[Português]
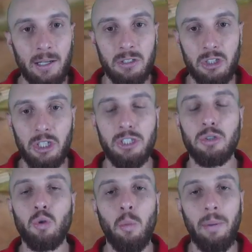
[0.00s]
dirigindo
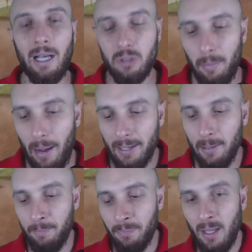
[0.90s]
no braço a
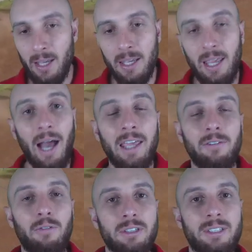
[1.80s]
máquina. E aí
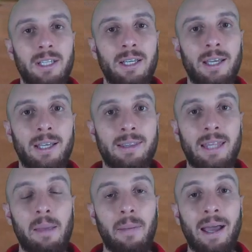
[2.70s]
você
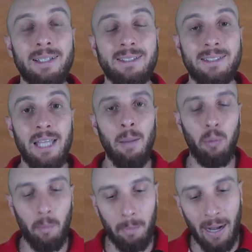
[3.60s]
tem mais tempo
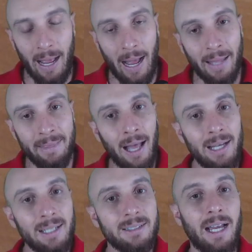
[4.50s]
para
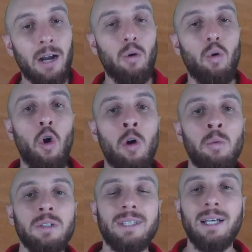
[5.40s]
analisar como
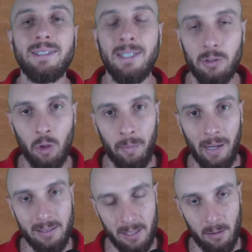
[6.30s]
está sendo a sua
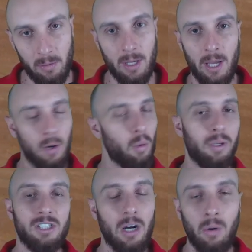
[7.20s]
operação, o
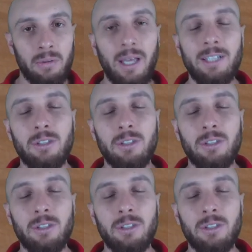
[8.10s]
que já acontece